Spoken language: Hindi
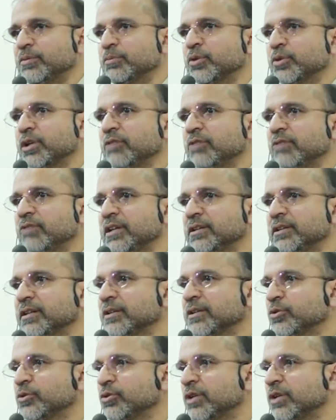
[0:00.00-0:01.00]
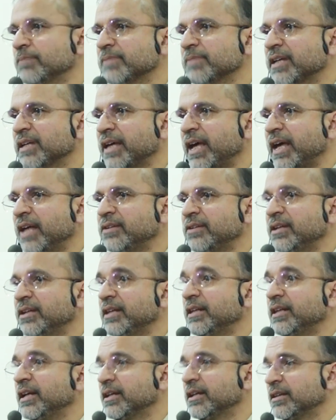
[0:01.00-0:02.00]
मोटिवेशन को हम कैसे
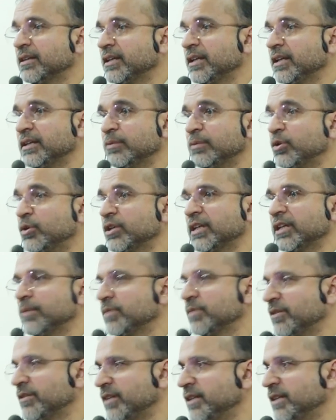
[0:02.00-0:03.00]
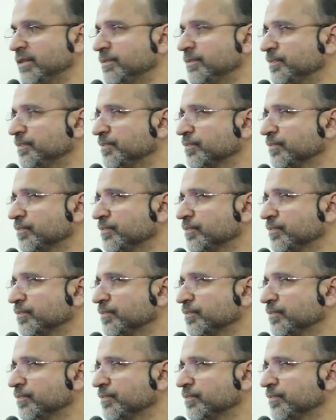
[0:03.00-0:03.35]
देखते हैं ये बहुत अहम सवाल है